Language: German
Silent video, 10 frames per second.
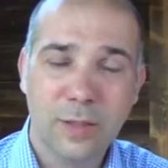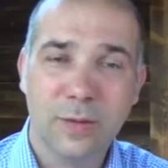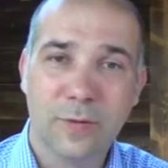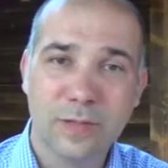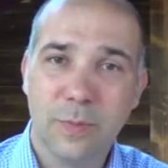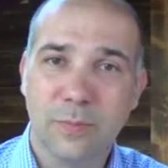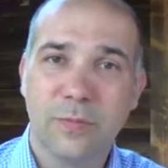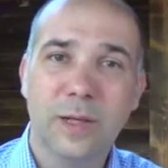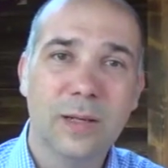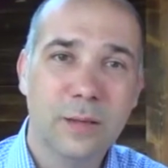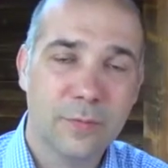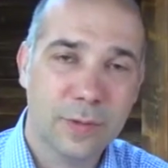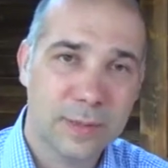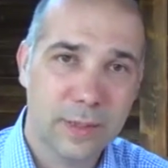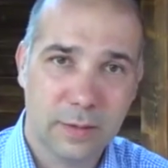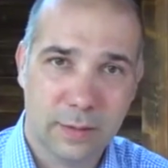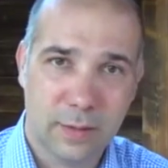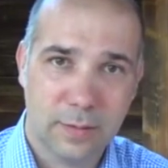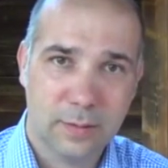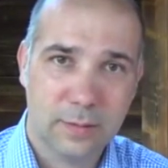in was man viel investiert
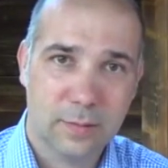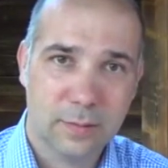hat.